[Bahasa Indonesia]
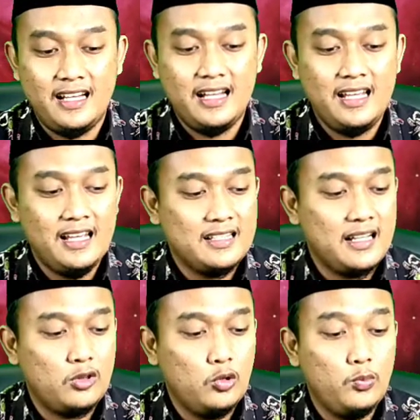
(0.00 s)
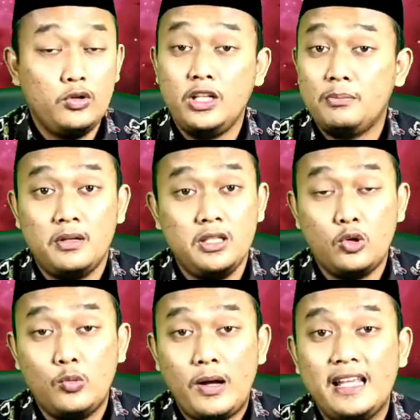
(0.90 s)
ada satupun yang
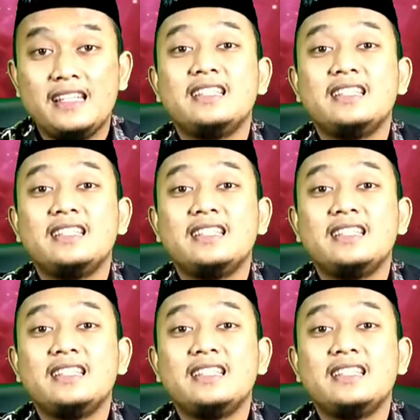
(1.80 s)
menyerupai